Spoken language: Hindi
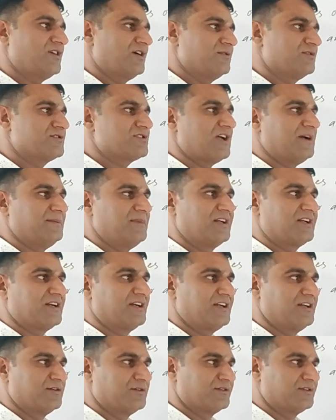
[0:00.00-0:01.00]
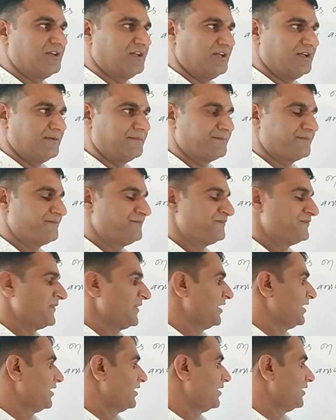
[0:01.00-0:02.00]
जो है वो शामिल करने होते
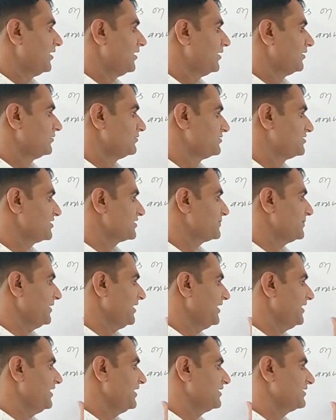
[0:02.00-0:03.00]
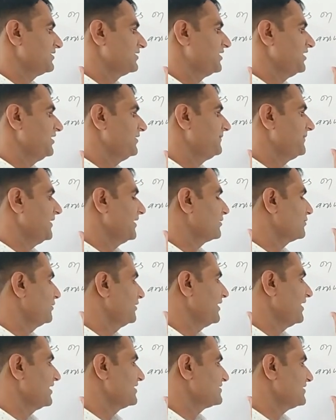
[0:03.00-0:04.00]
हैं जिसमें एक डीप या
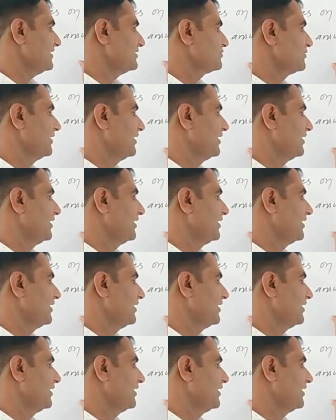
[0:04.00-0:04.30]
कोई ऐसा जो